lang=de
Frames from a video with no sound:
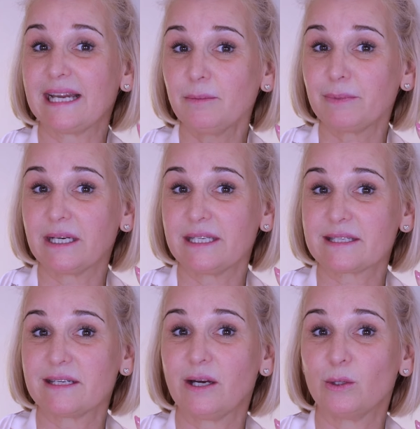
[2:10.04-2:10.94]

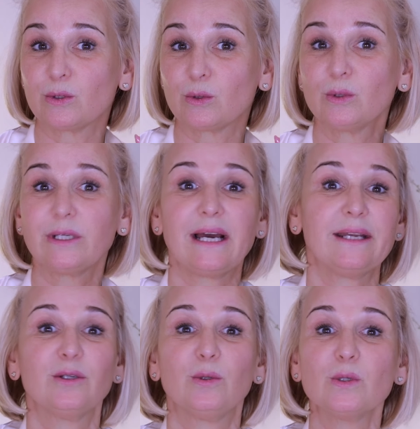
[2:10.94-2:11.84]
Reibeisenhaut oder
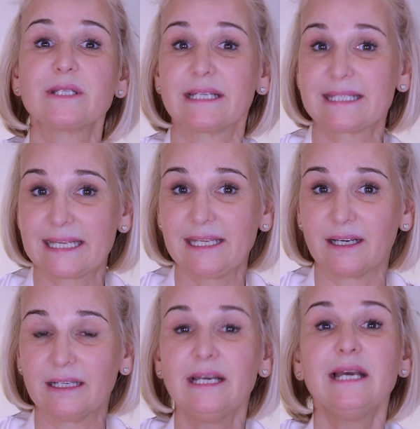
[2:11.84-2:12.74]
eine
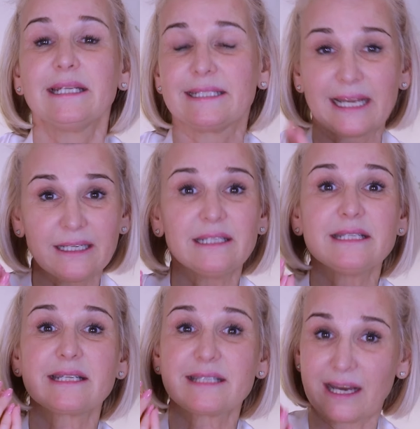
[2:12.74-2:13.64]
Rosacea, dann
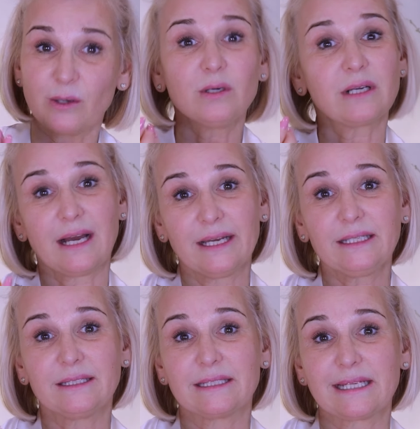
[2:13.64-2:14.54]
ist es auch
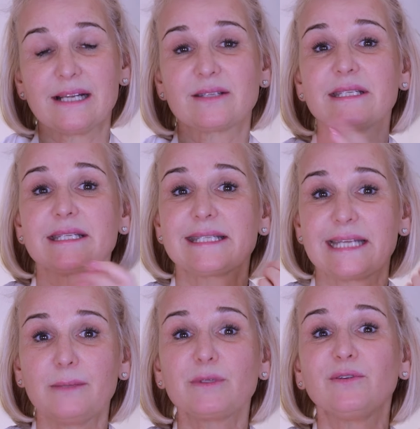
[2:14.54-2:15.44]
geeignet. Also es ist
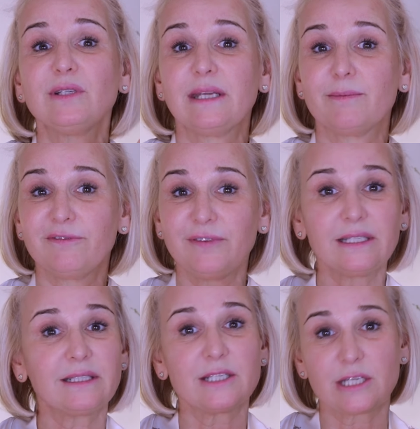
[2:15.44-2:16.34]
selbst für die
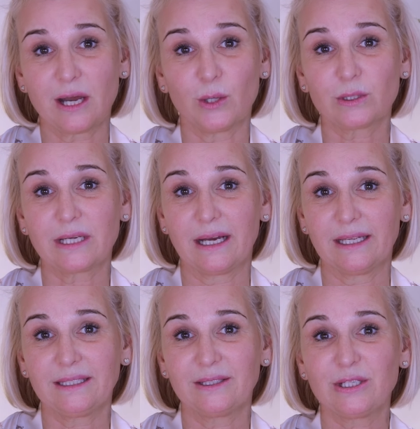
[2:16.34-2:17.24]
empfindliche Haut
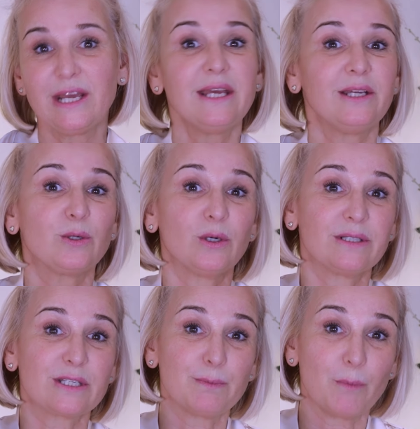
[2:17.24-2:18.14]
geeignet. Ihr
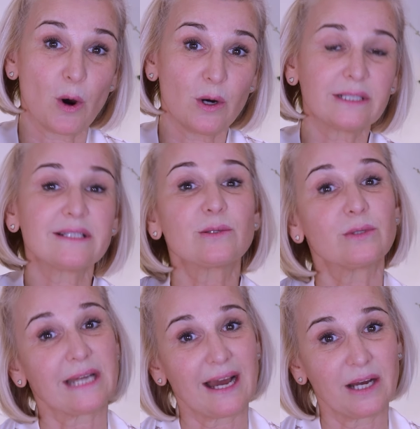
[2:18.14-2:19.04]
könnt es morgens
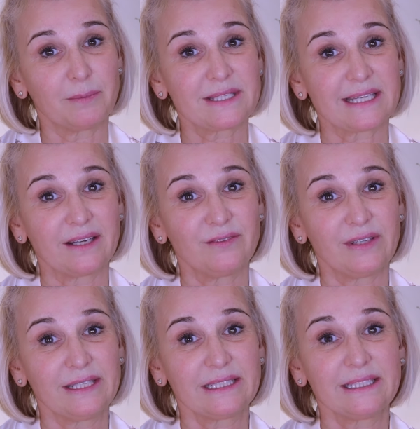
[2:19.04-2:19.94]
und abends
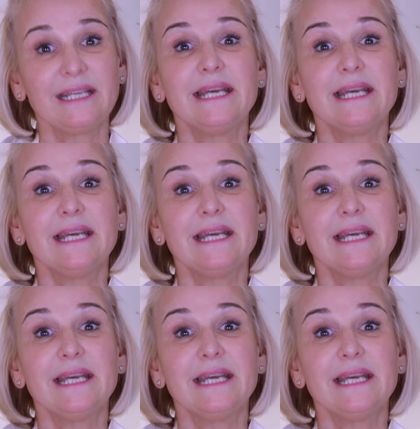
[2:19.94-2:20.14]
anwenden,